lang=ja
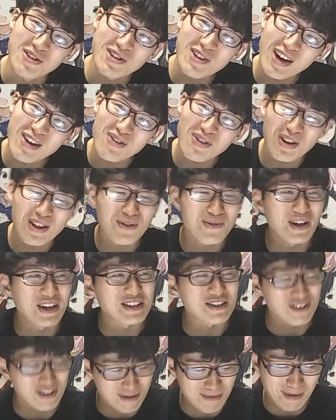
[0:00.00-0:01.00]
意外と出てこないで
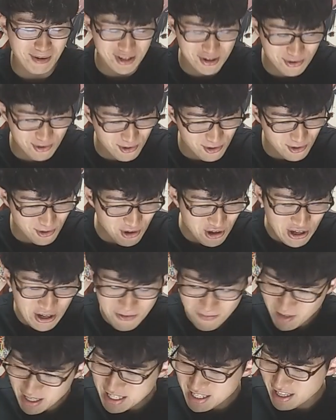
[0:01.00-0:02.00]
すけどね、まあ情報
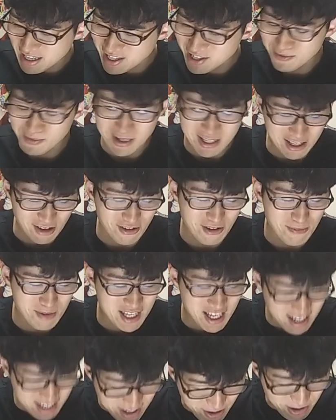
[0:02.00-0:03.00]
待ちたいなと思いますけどね、め
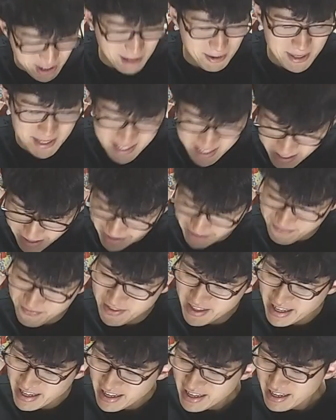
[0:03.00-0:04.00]
ちゃくちゃ売れてます。はい。
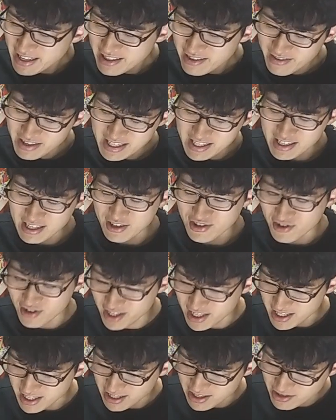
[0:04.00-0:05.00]
では続いて
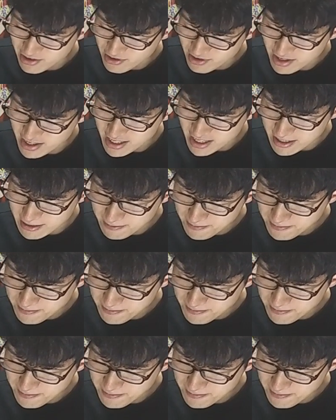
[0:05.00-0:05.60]
11位です、11位。